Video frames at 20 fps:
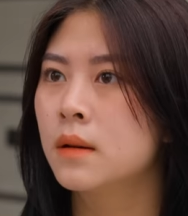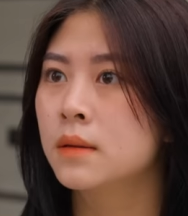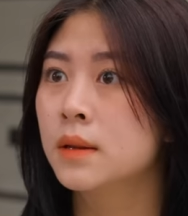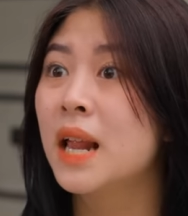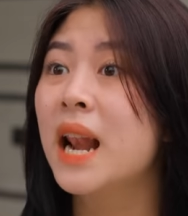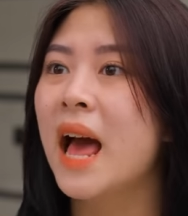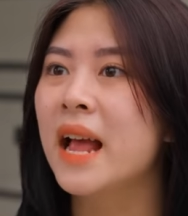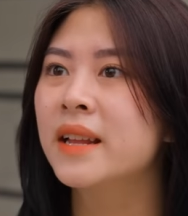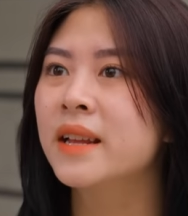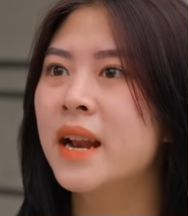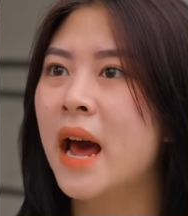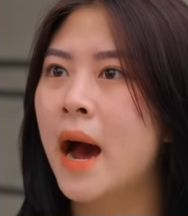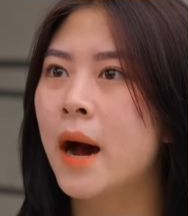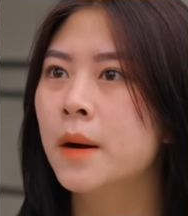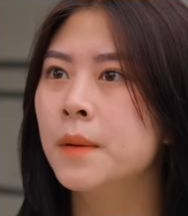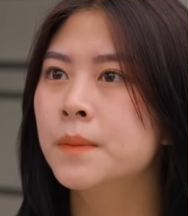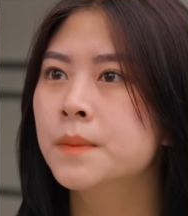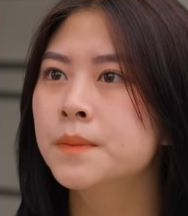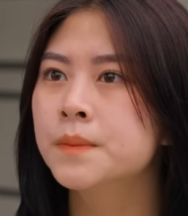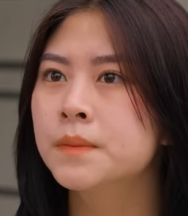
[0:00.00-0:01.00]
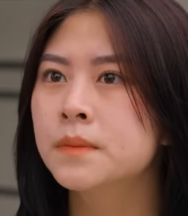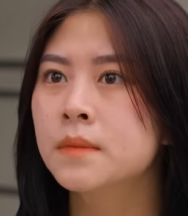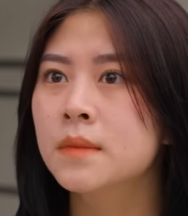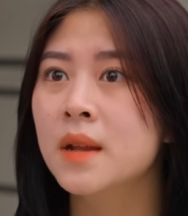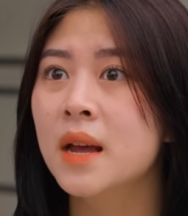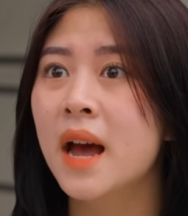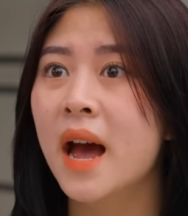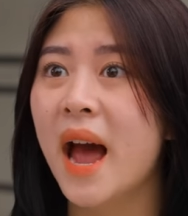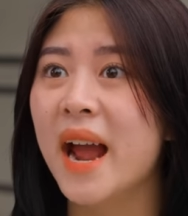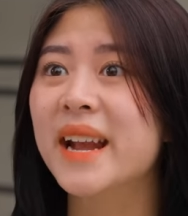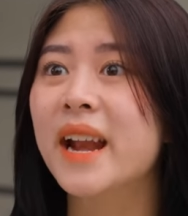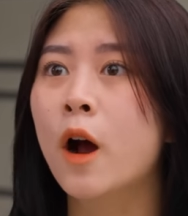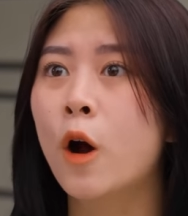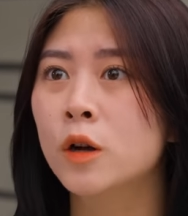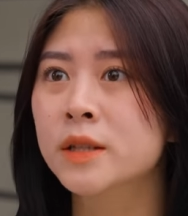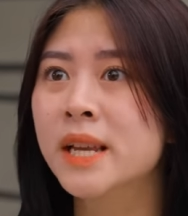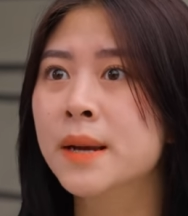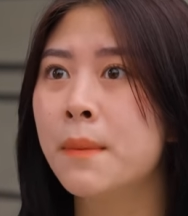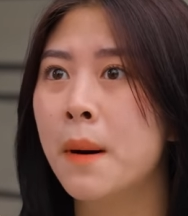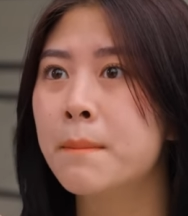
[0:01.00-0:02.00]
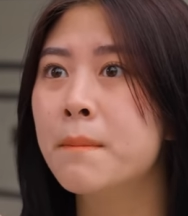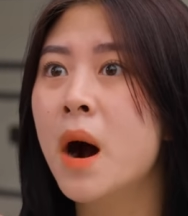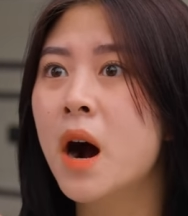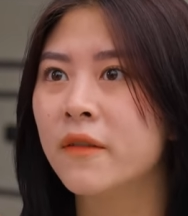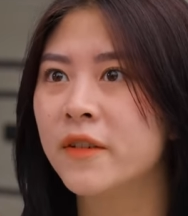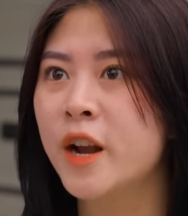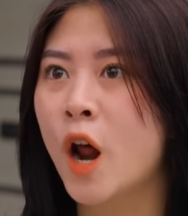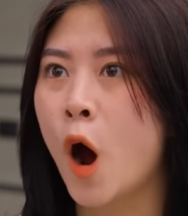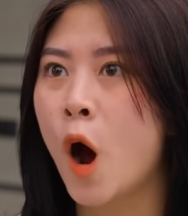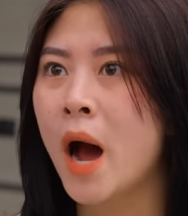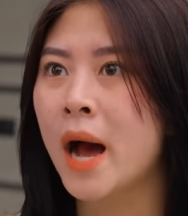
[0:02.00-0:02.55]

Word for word: Thế là như nào Anh đang có gì mập mờ với nó